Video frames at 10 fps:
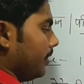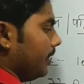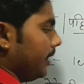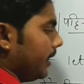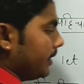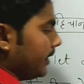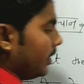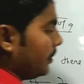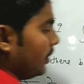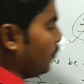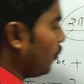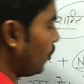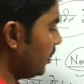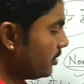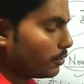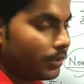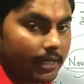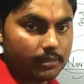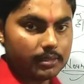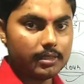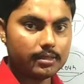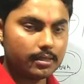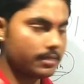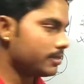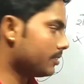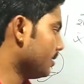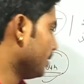लेट देयर बी फोर्टी स्टूडेंट्स इन दिस